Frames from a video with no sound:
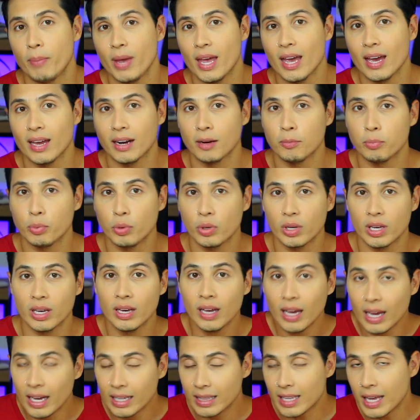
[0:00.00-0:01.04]
perna,
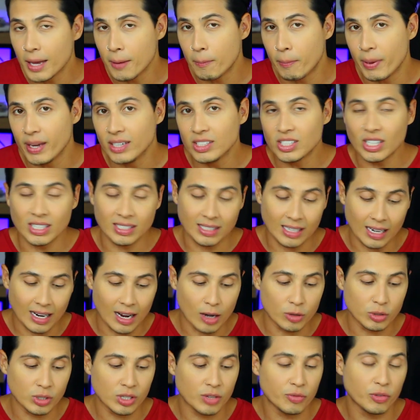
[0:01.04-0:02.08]
porque de repente essa
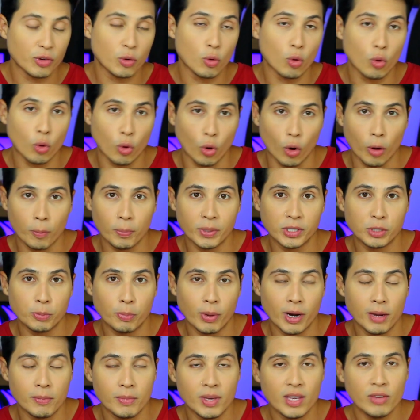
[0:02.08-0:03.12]
calça que ficou cropped
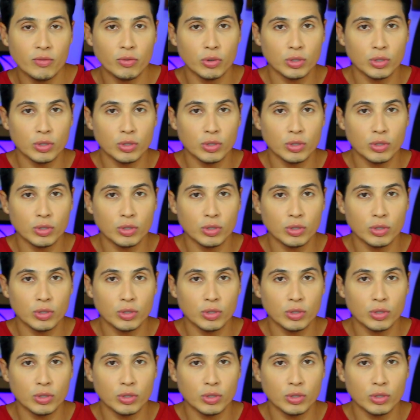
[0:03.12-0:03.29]
pra mim,